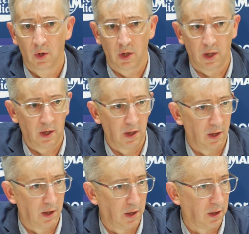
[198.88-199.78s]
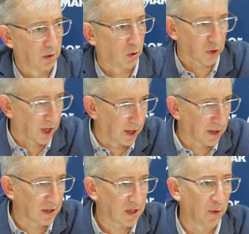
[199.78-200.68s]
eh, correr,
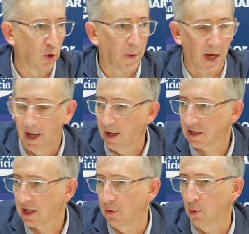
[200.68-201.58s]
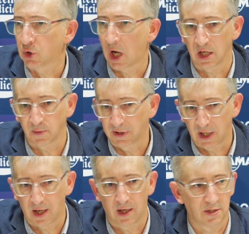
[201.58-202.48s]
ha sabido parar, ha sabido buscar las
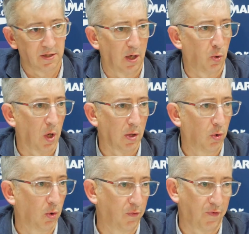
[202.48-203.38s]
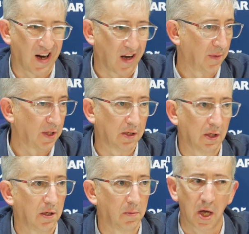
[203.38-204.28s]
ventajas. Ha jugado
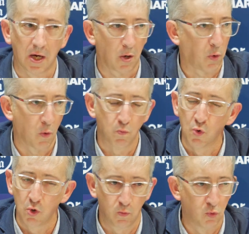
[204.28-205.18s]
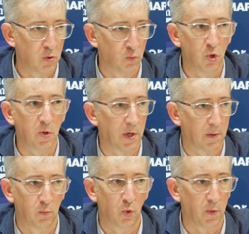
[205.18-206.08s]
francamente bien, ha jugado muy, muy, muy bien,
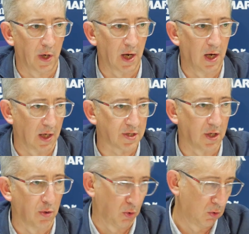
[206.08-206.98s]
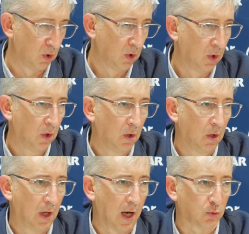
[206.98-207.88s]
muy bien. Él ha sido
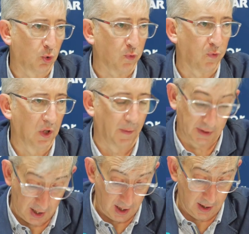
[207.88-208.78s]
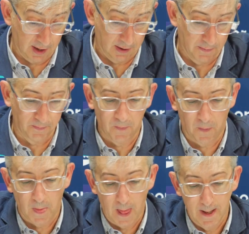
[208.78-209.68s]
actor fundamental en,
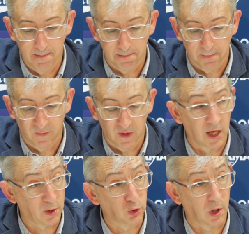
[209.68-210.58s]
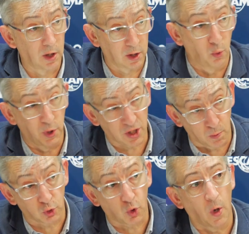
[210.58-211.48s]
que,
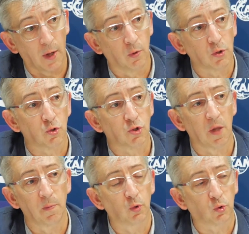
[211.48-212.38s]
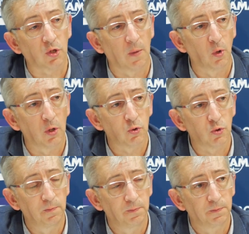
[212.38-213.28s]
hubiésemos jugado esos 10 minutos tan buenos.
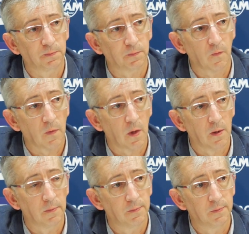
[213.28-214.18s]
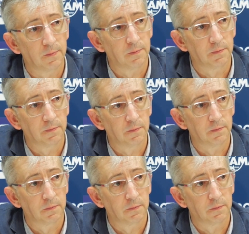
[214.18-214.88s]
Washington con